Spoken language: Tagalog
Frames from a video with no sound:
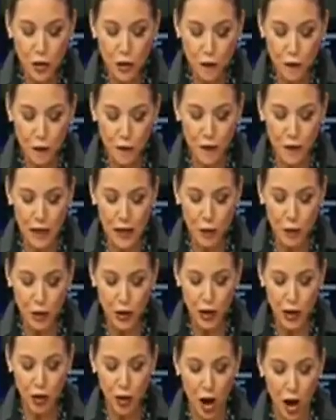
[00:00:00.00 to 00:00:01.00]
you feel
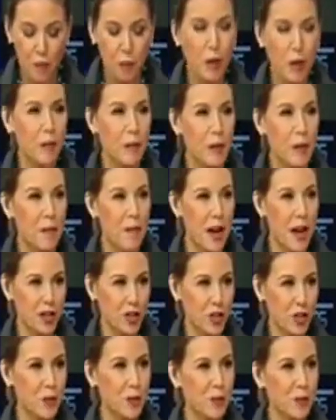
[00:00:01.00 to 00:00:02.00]
with your upcoming
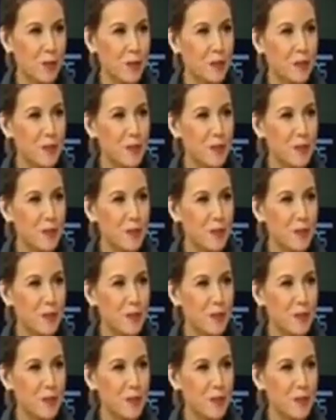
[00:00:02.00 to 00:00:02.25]
match?